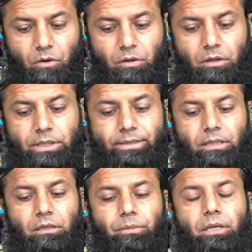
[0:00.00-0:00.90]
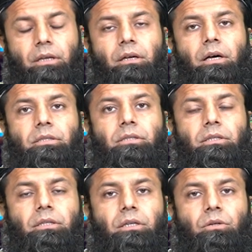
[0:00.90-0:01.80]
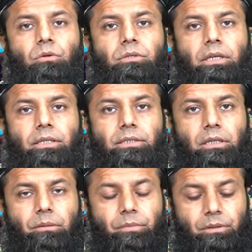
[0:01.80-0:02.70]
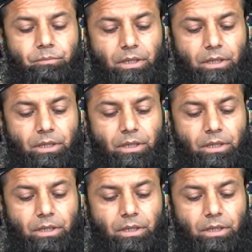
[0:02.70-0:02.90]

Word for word: और इससे कबल हज़रत लूत आसमाम